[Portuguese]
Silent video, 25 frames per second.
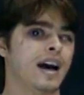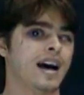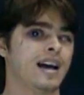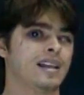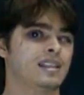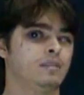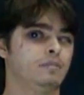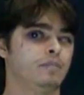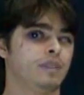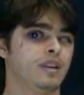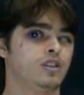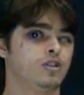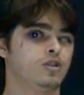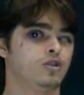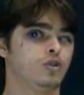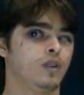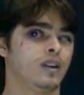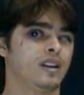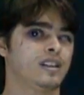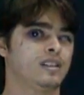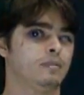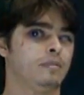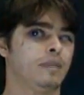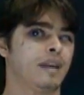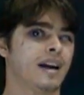as
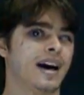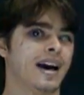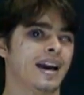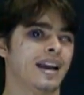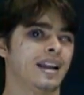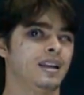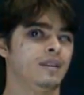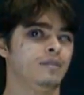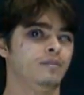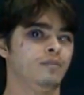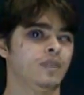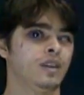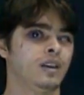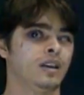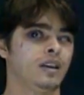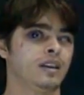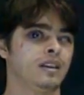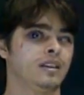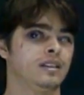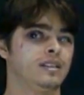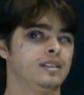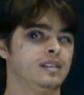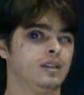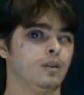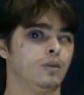impressoras Braille,
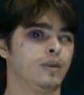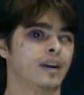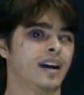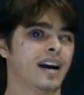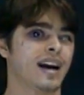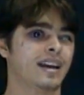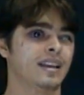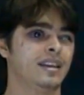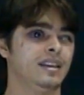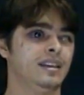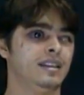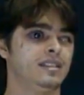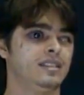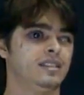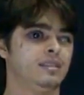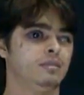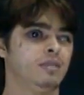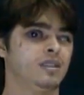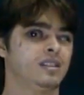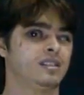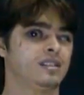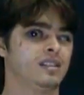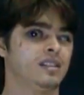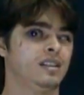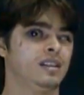que são
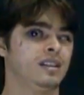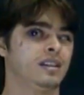caríssimas